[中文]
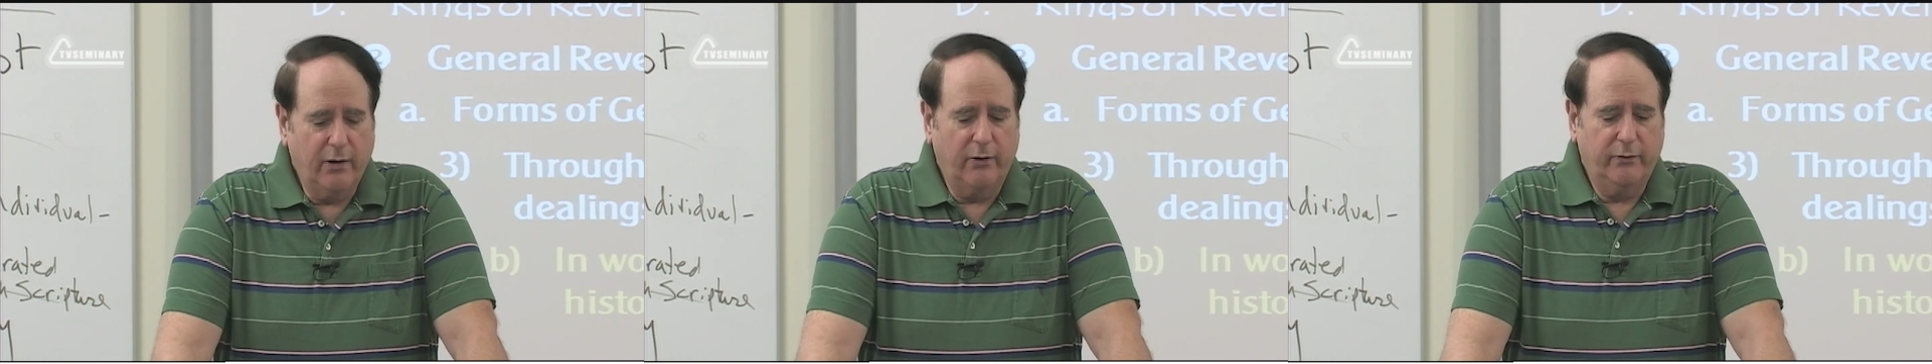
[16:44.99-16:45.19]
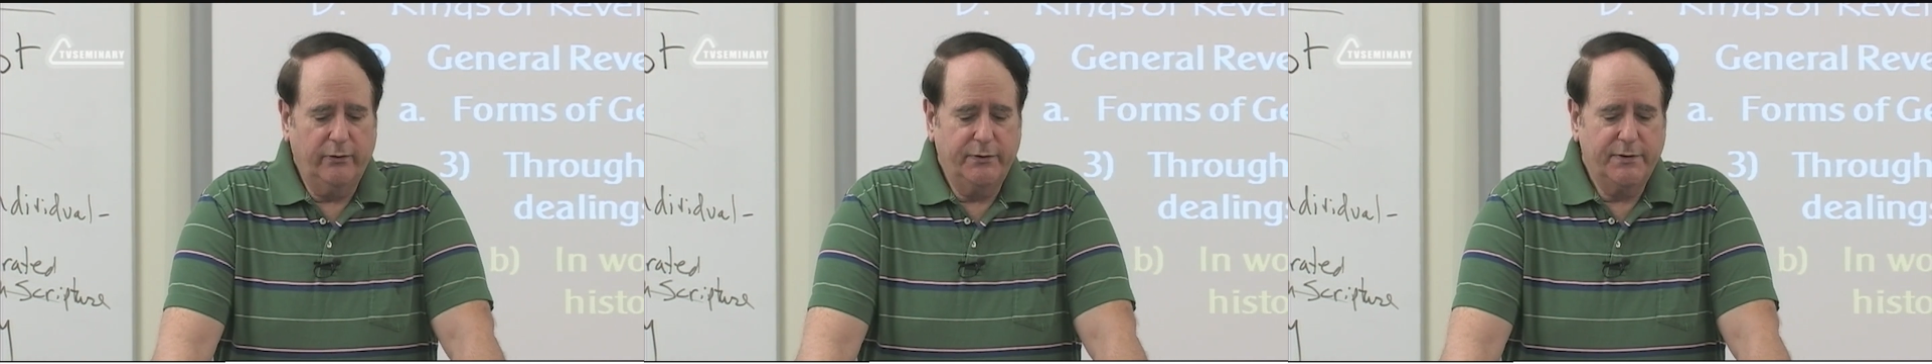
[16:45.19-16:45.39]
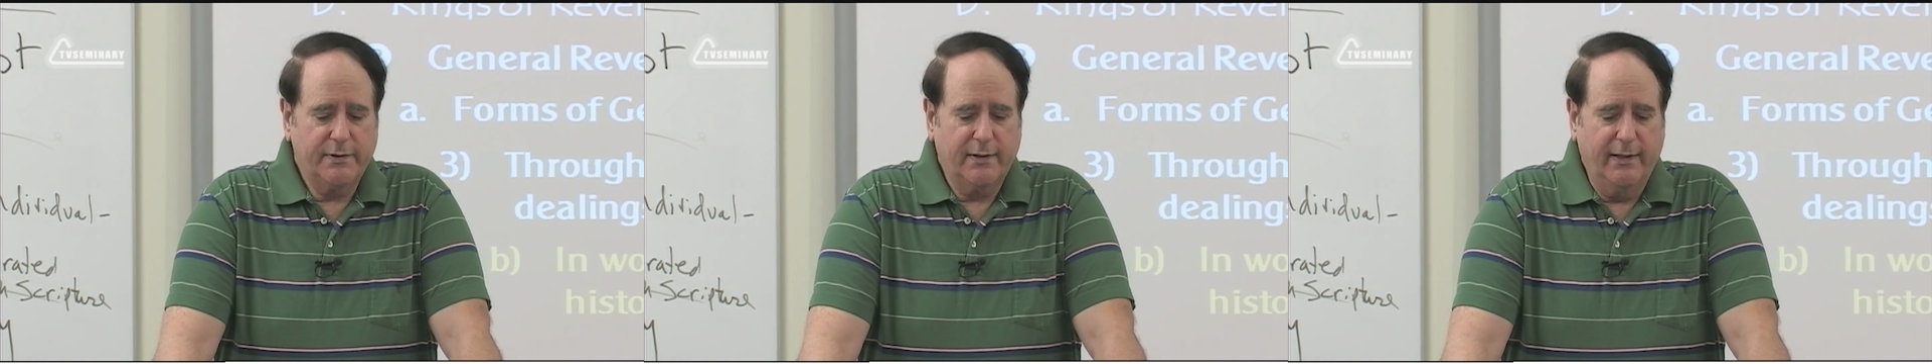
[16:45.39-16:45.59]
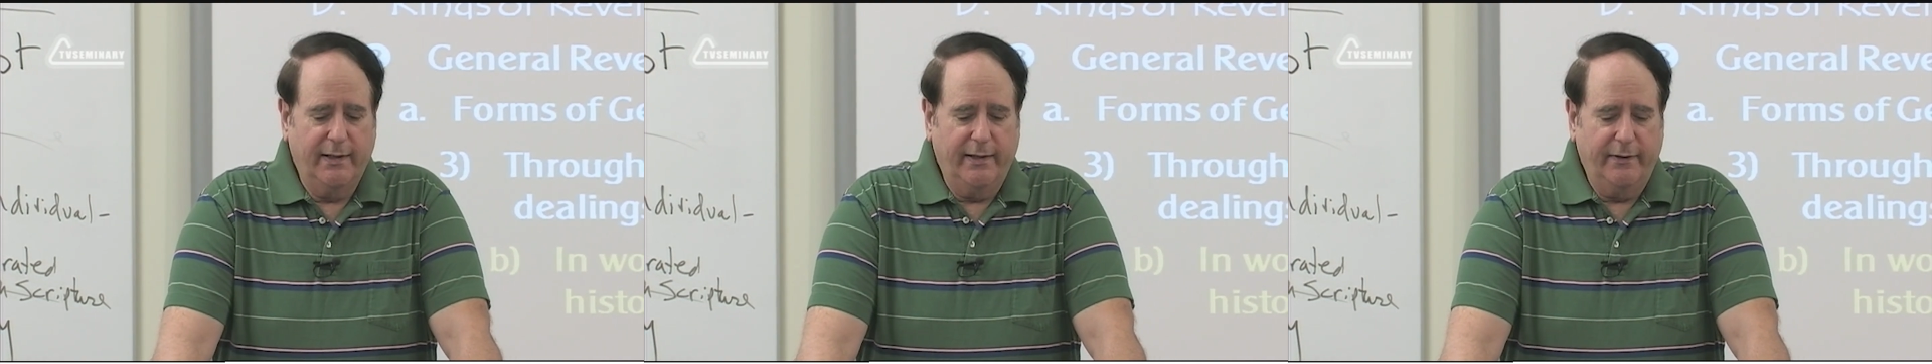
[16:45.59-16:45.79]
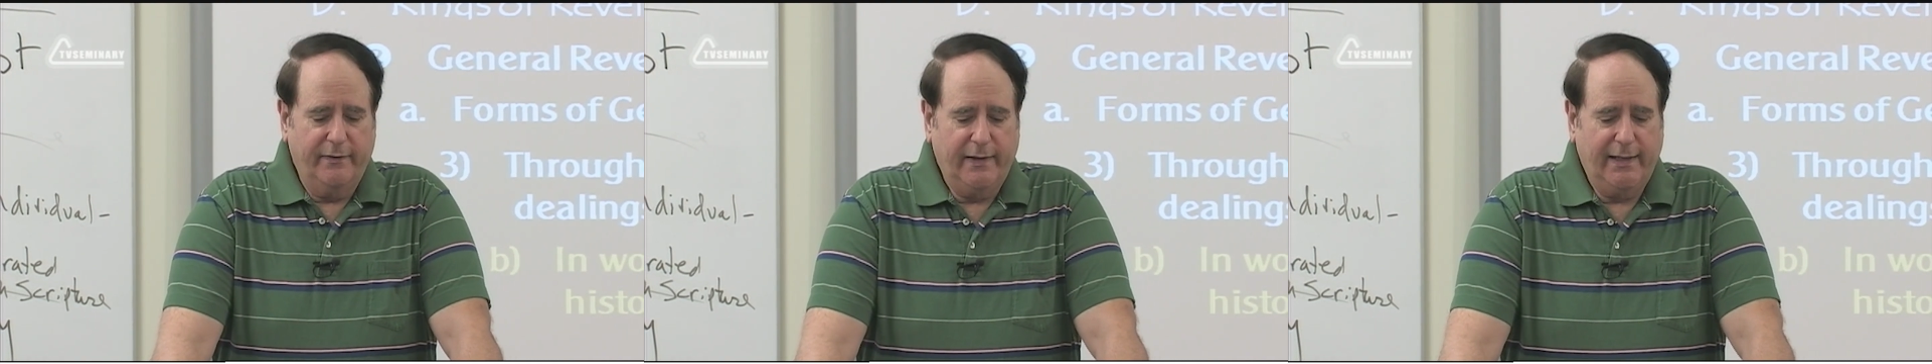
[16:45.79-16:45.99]
明，
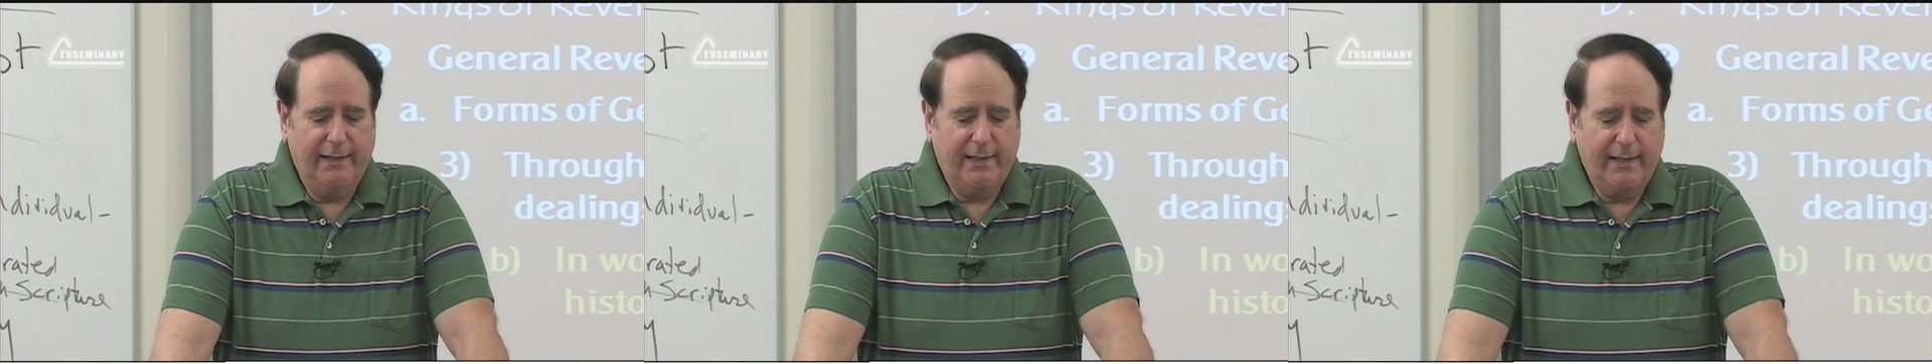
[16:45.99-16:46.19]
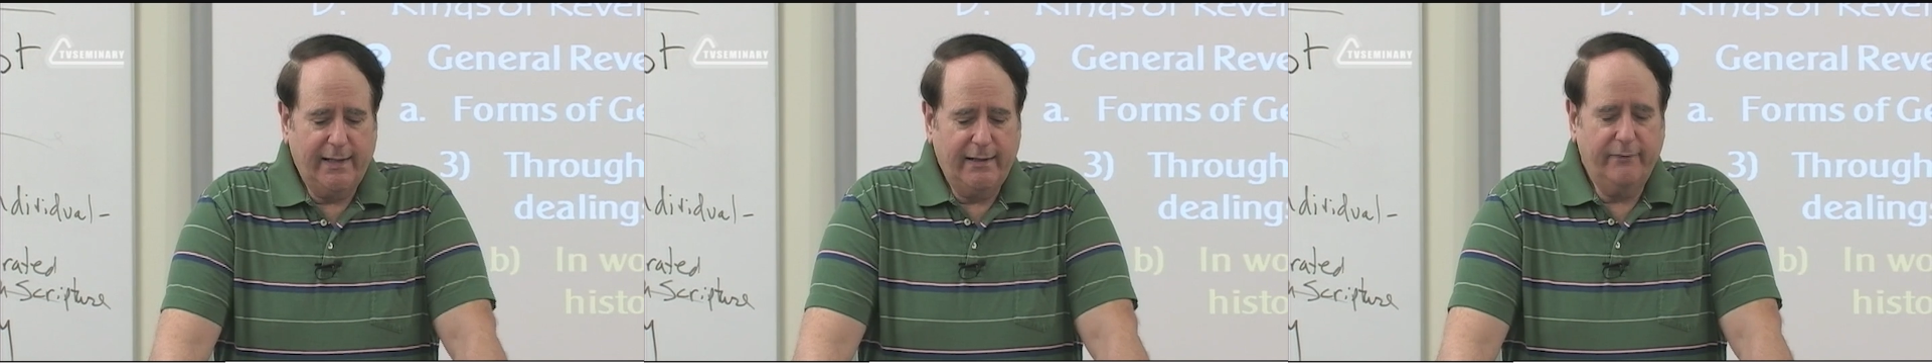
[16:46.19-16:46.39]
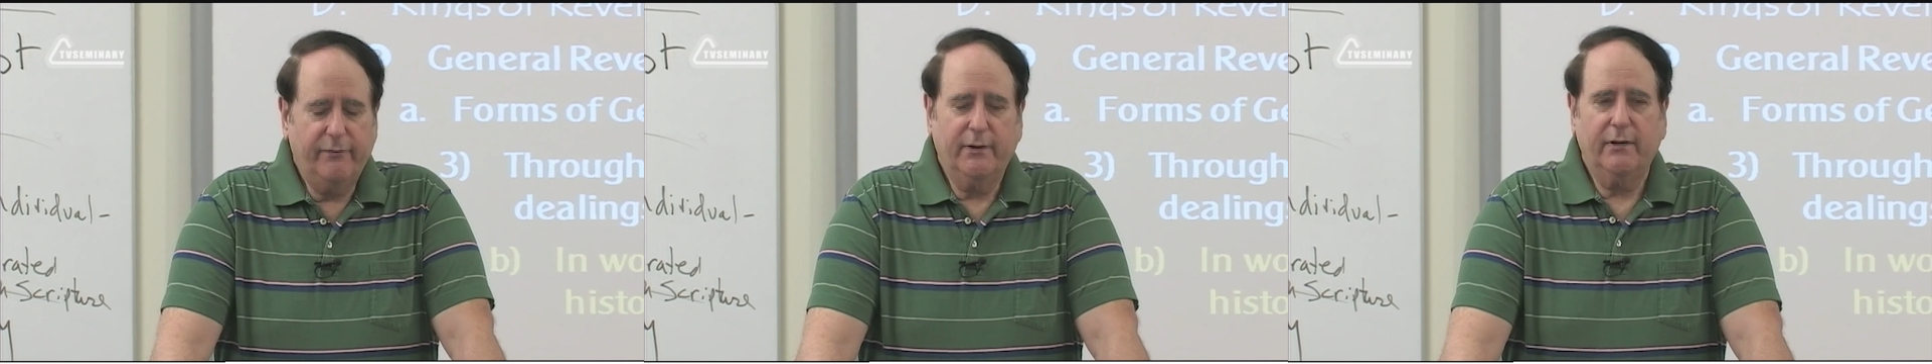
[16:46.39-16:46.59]
尽管